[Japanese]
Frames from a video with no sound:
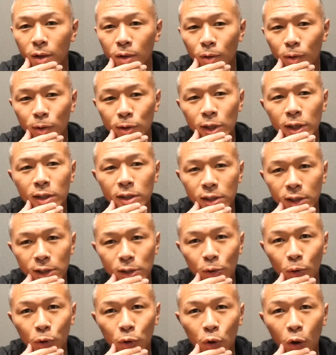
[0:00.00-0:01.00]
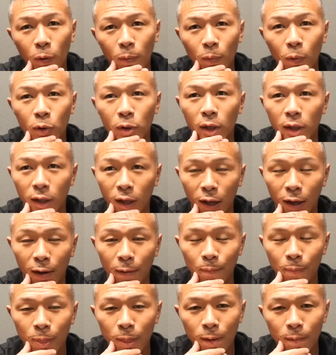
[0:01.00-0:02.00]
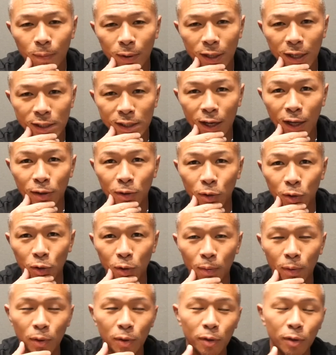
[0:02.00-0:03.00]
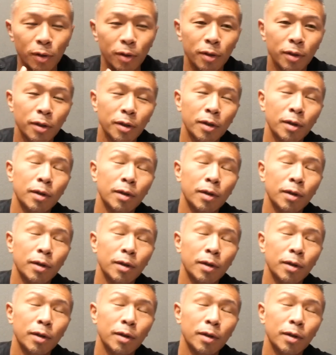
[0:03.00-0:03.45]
この選手ねすごく興味持ってて、まあ、なぜかというと僕